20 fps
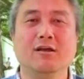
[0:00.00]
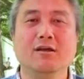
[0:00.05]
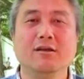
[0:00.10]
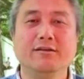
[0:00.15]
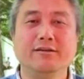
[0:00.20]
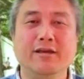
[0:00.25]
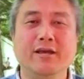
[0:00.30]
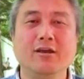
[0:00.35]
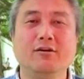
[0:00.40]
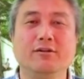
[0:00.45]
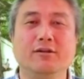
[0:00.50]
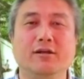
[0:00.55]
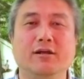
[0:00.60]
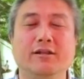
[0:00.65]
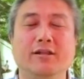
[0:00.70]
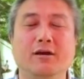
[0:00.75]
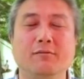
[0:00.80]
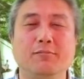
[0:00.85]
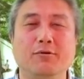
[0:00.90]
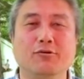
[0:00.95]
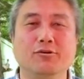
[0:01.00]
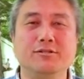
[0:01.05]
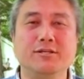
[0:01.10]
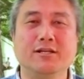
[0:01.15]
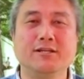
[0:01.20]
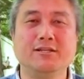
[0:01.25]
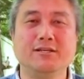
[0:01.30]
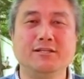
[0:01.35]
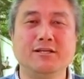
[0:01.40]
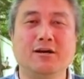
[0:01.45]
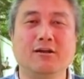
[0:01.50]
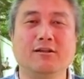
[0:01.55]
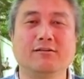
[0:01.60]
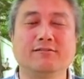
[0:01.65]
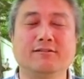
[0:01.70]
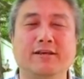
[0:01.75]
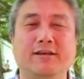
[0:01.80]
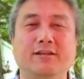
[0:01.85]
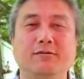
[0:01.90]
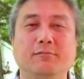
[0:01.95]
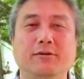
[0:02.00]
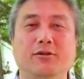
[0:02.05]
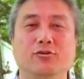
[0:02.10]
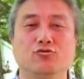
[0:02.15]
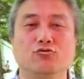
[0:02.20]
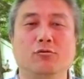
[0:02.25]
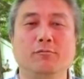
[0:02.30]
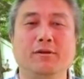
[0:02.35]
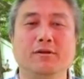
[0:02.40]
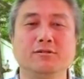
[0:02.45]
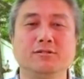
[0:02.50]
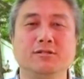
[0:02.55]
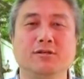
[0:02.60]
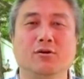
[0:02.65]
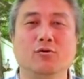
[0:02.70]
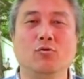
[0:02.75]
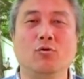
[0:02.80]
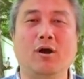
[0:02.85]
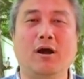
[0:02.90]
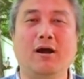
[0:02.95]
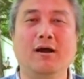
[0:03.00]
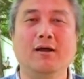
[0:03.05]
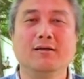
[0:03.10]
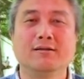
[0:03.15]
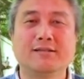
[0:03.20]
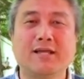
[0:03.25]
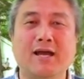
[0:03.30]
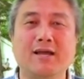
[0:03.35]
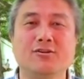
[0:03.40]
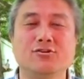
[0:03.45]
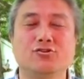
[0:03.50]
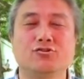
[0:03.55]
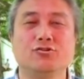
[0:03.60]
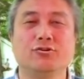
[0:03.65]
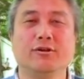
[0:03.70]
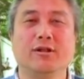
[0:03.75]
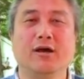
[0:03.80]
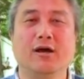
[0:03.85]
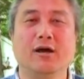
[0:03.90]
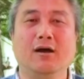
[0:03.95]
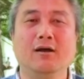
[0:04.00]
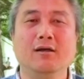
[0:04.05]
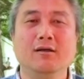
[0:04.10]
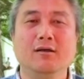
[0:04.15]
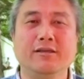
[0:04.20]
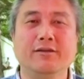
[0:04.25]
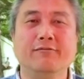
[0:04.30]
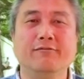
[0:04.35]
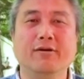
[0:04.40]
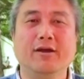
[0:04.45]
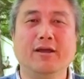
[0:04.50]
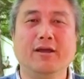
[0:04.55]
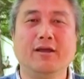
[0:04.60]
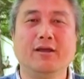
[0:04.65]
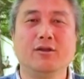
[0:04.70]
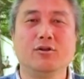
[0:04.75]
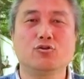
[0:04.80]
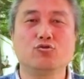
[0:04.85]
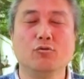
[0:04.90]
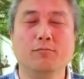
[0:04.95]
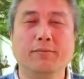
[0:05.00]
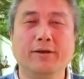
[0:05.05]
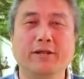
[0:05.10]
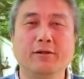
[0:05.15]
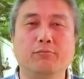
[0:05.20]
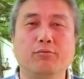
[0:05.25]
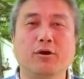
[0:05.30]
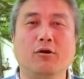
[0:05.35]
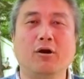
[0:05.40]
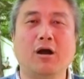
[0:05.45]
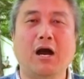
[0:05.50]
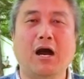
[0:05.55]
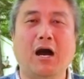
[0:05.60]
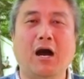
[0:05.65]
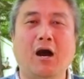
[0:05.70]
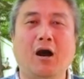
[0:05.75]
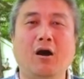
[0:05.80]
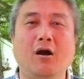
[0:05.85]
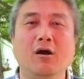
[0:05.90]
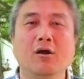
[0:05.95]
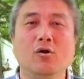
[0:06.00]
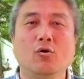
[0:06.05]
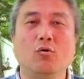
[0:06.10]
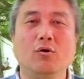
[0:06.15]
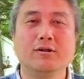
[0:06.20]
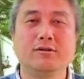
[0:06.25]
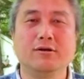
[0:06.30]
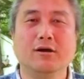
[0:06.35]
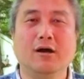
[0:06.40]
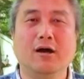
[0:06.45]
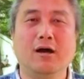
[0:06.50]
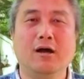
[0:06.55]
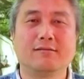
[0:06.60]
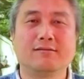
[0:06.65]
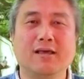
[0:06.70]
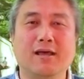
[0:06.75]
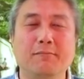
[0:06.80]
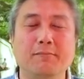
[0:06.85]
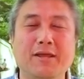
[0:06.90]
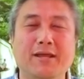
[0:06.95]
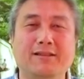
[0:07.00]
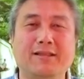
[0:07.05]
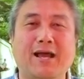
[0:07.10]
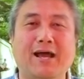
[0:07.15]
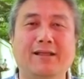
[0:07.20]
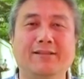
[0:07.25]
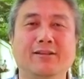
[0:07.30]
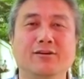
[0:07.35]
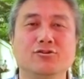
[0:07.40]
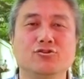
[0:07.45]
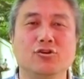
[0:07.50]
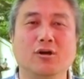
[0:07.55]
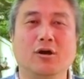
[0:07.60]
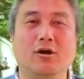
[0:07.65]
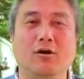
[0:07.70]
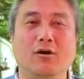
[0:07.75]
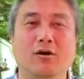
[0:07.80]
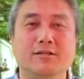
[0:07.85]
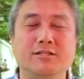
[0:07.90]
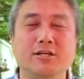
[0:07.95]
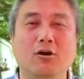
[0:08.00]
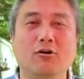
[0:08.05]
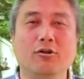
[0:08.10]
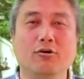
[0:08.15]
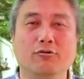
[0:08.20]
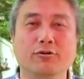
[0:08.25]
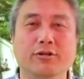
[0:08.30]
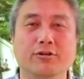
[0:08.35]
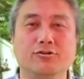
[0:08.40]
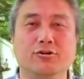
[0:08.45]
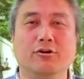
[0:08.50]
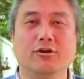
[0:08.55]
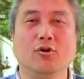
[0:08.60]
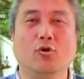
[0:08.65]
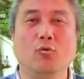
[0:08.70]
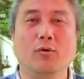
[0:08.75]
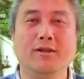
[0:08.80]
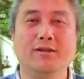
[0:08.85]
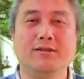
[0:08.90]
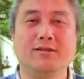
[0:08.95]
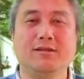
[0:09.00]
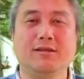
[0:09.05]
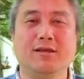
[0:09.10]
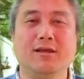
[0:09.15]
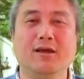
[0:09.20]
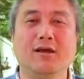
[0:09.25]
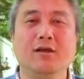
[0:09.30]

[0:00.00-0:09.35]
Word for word: 也有的人呢，比如先提交了 Statement 的说明情况，但是呢，因为准备。不够好，或者在面谈的时候交流的时候有问题，